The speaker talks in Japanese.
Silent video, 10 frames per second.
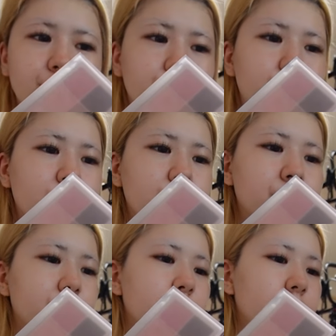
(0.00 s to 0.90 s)
用を基
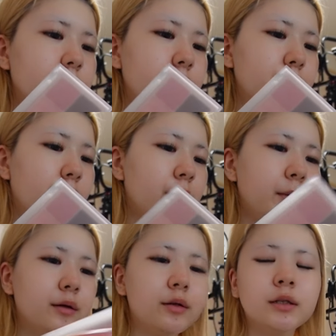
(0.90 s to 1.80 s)
本的に
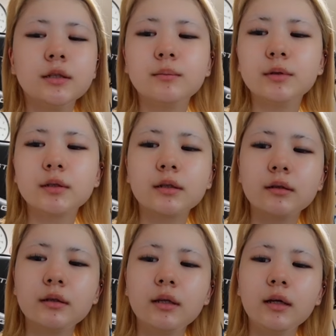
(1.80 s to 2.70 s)
アイメイクで全部使っ
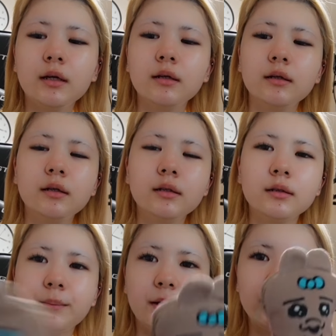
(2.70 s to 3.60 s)
て
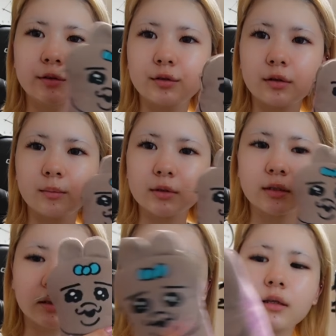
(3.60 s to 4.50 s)
ペン類とかも
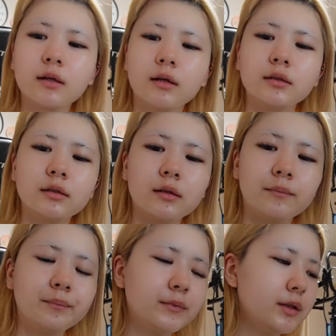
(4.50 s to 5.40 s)
使ってって感じかな
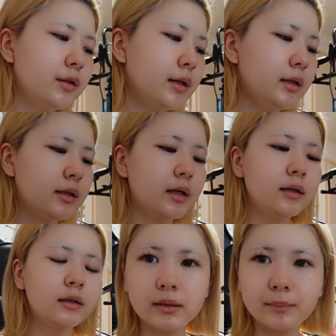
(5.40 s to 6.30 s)
なんで一
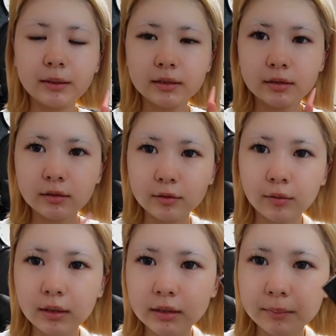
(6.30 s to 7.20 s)
旦、えー、ベース終
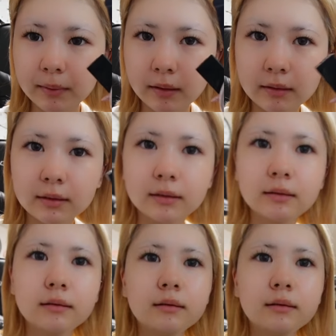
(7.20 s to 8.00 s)
わらします